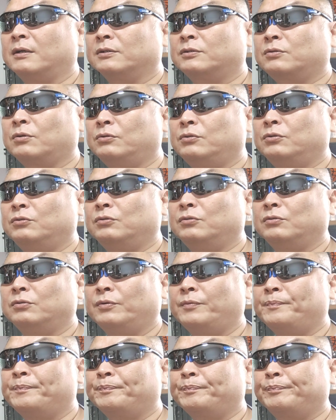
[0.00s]
あそう所有
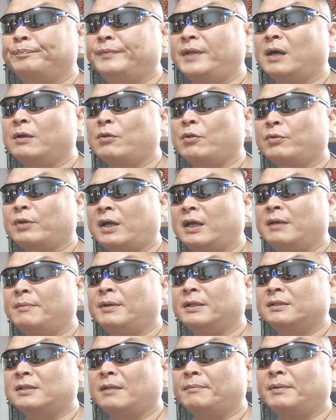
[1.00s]
長野とか
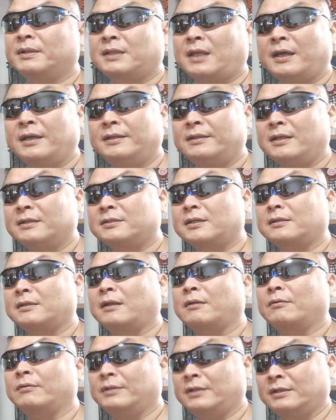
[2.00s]
山梨で、まあ、大変になっちゃっ
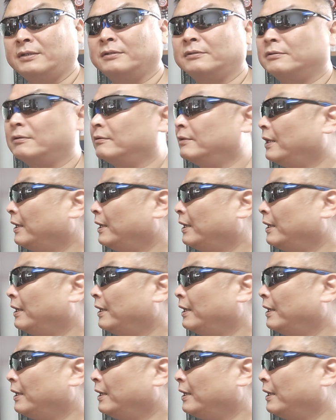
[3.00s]
たろうねきっと